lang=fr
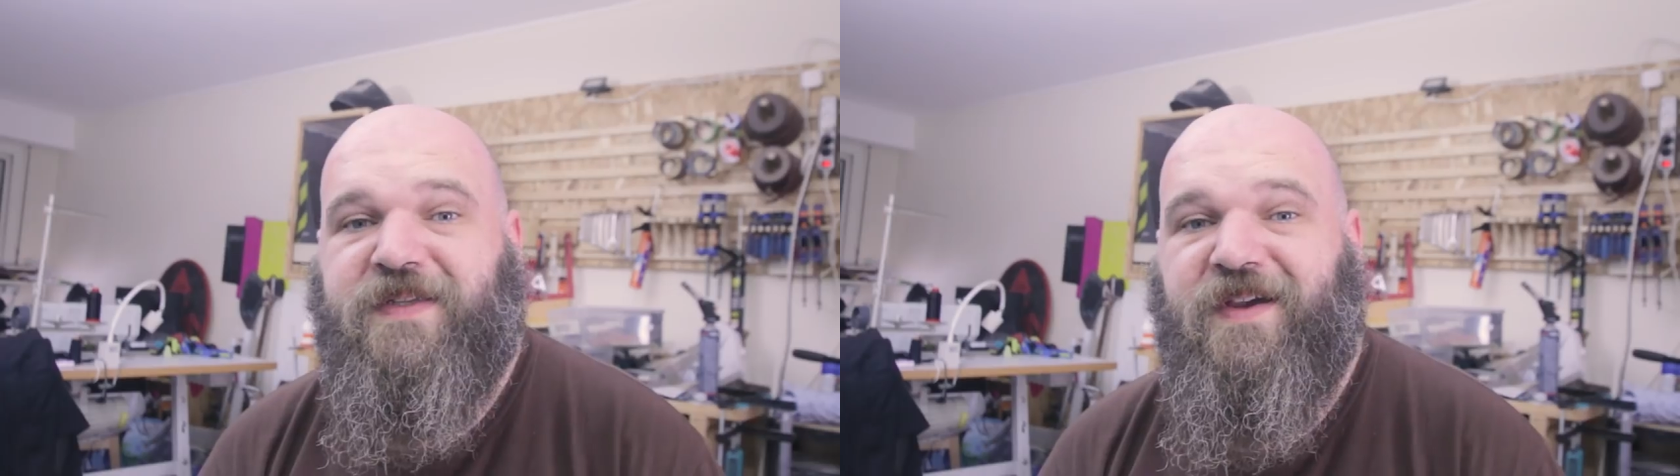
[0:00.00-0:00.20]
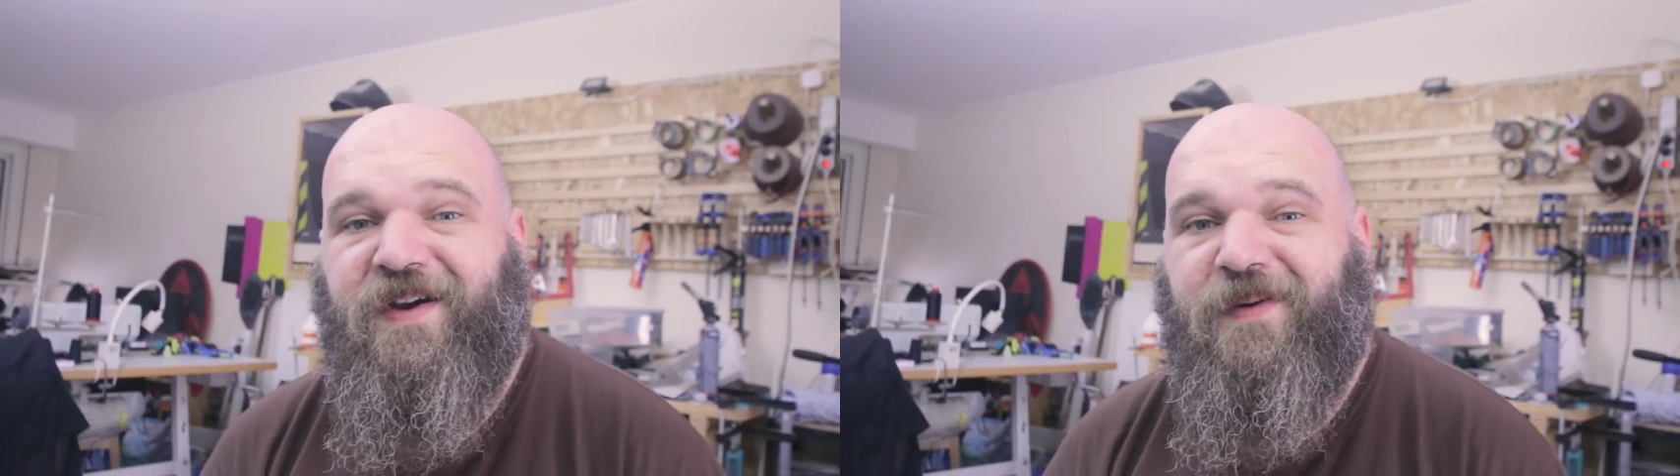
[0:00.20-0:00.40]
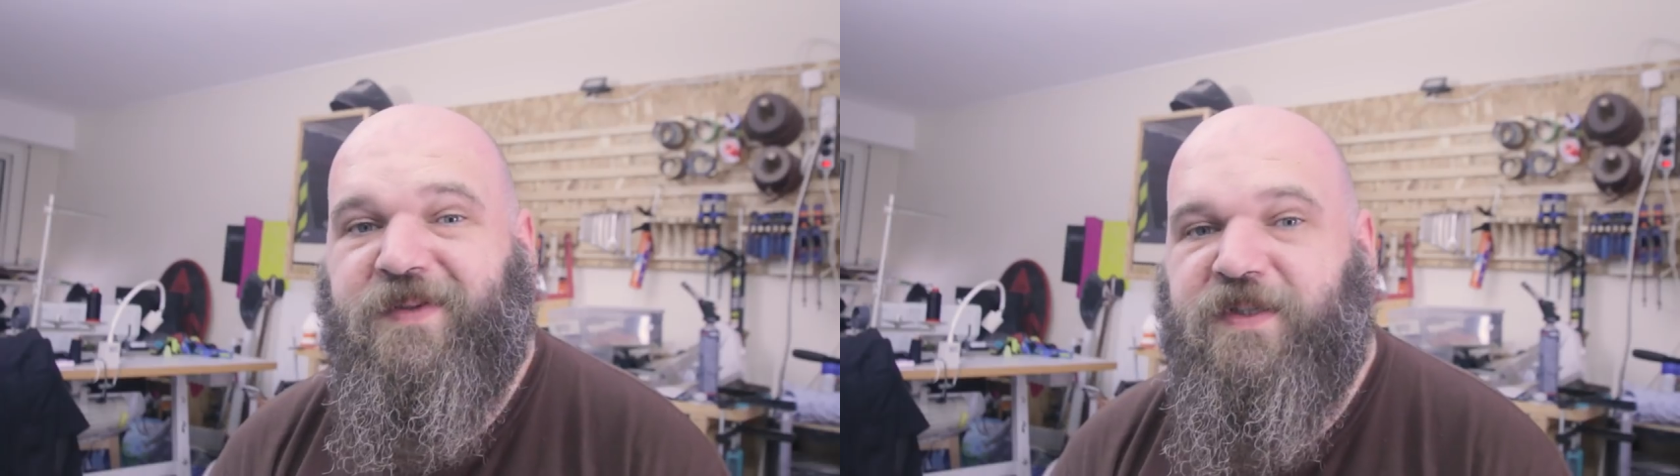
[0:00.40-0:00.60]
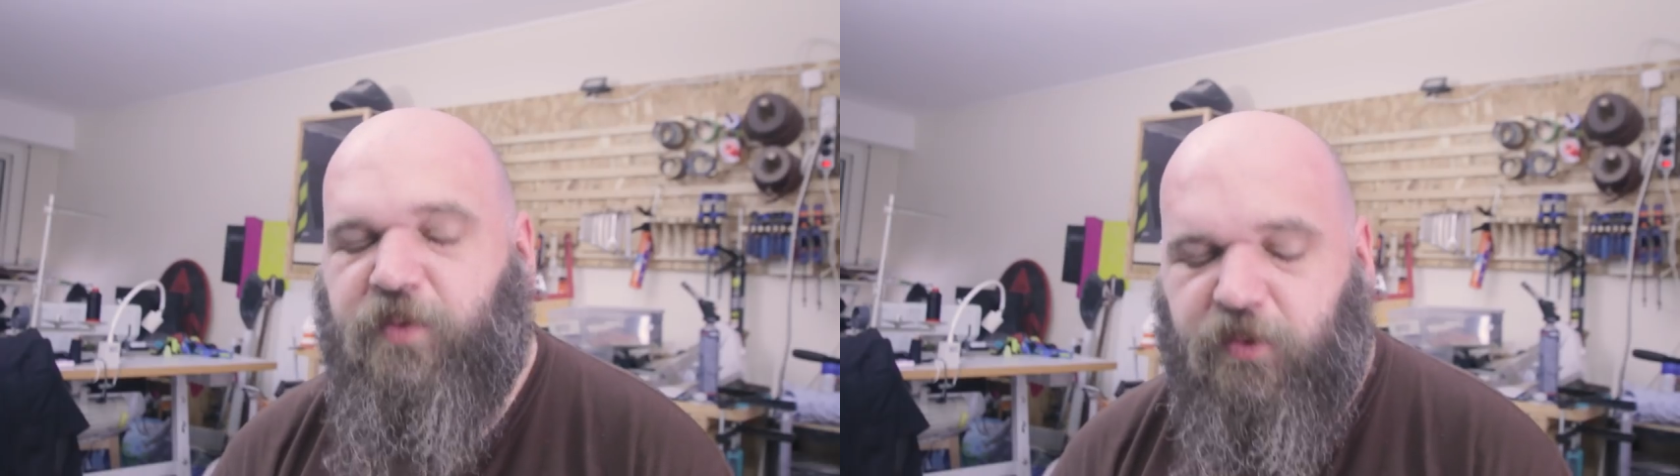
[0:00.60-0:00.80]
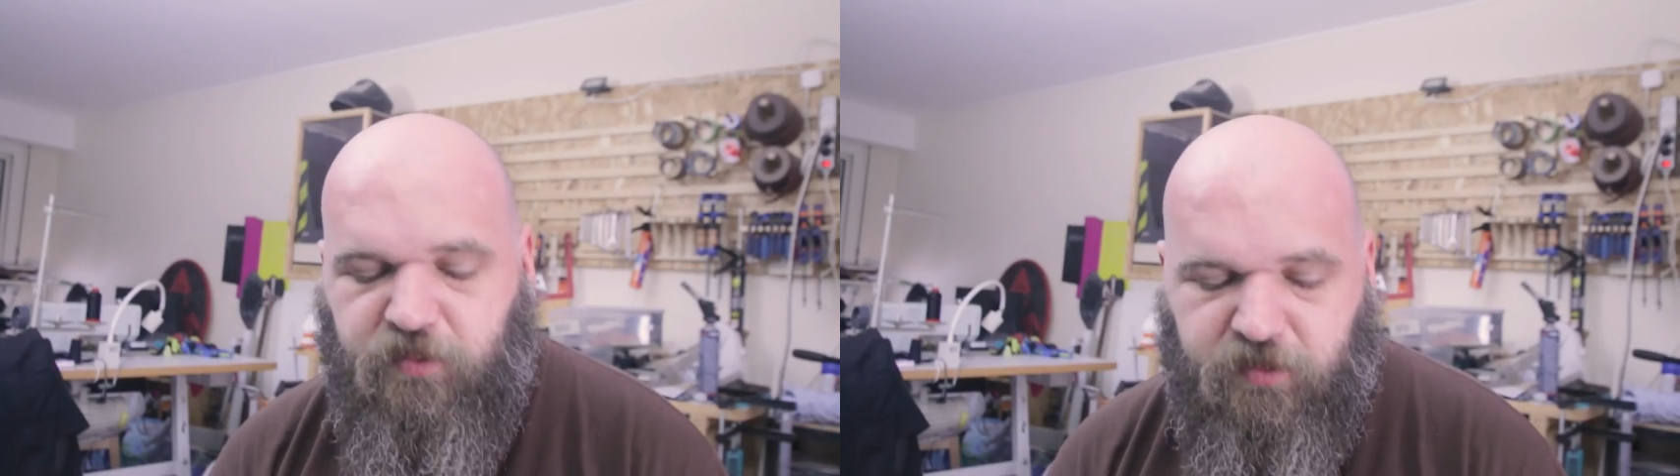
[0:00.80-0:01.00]
que c'est un petit
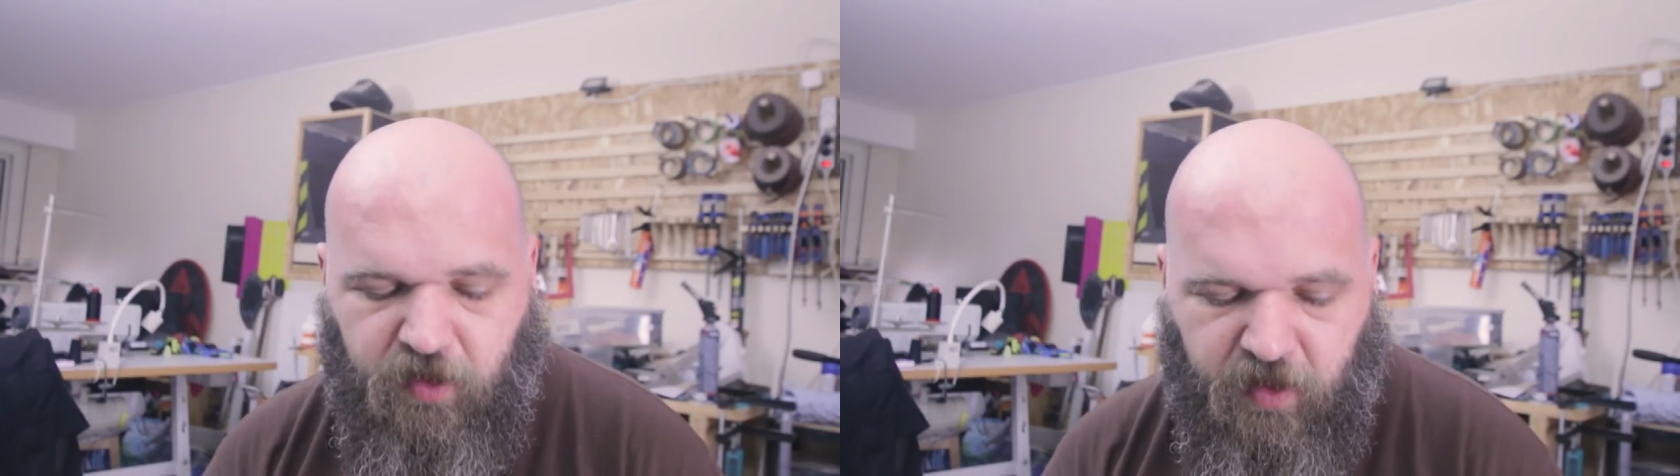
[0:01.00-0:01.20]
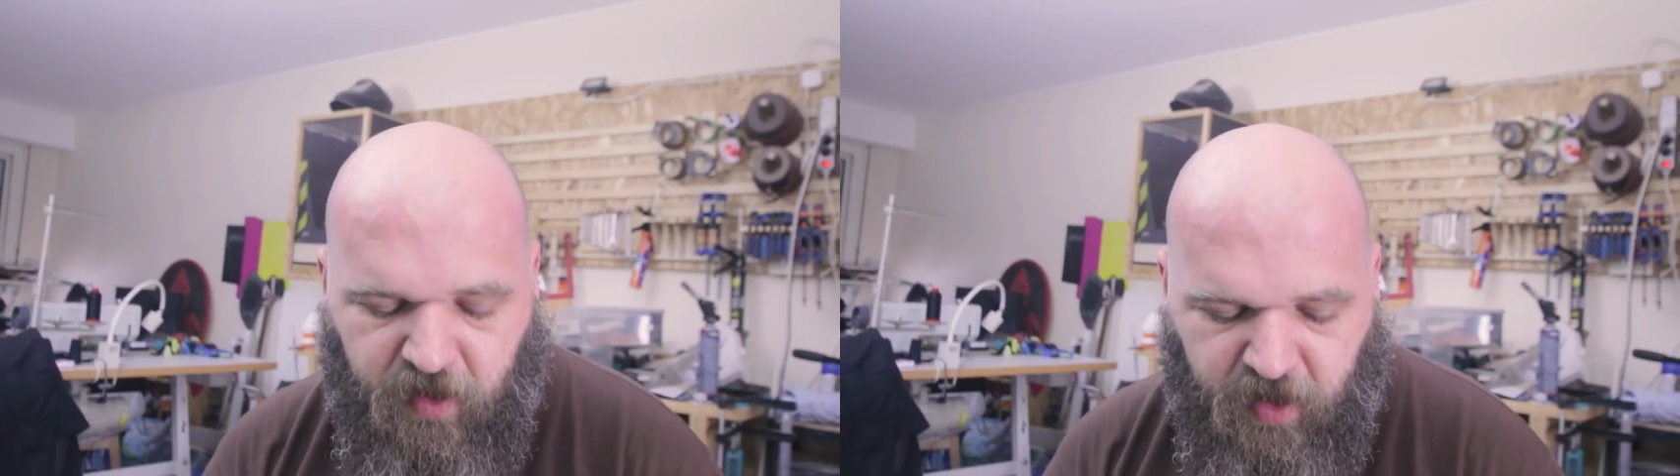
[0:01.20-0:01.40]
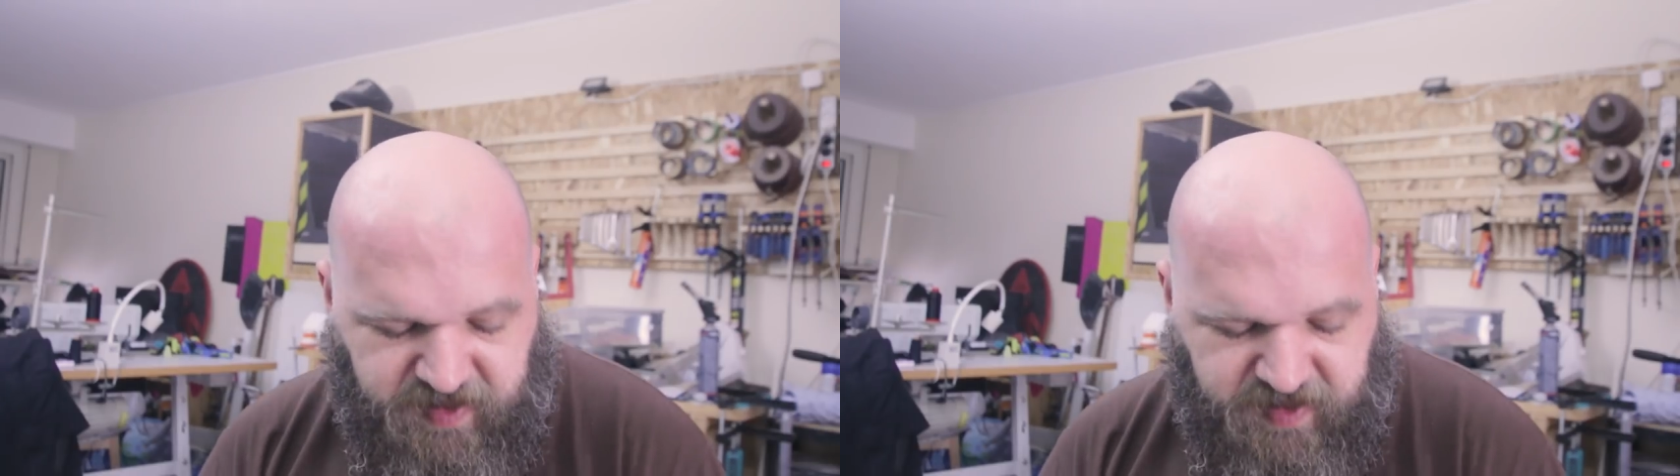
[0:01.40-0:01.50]
peu court.